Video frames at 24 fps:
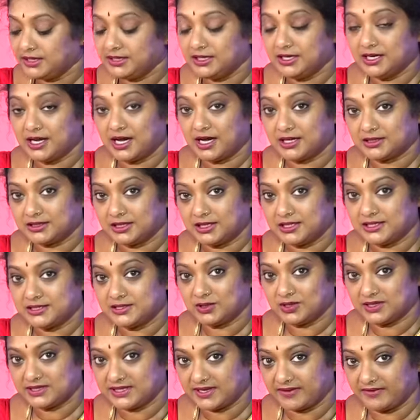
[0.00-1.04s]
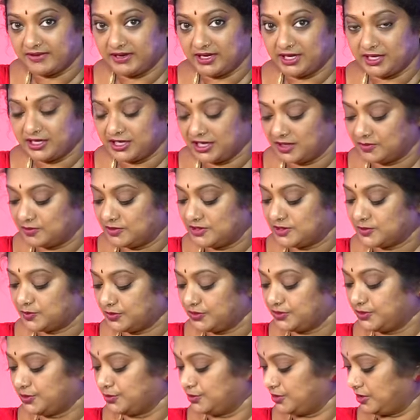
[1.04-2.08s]
ఇది నాకు తెలిసి ఒక సెవెన్ ఎయిట్ టేబుల్
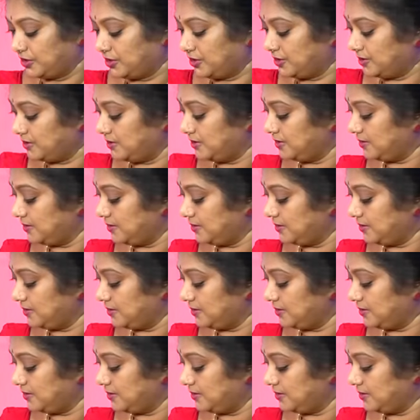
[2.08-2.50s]
స్పూన్స్ ఉంటుంది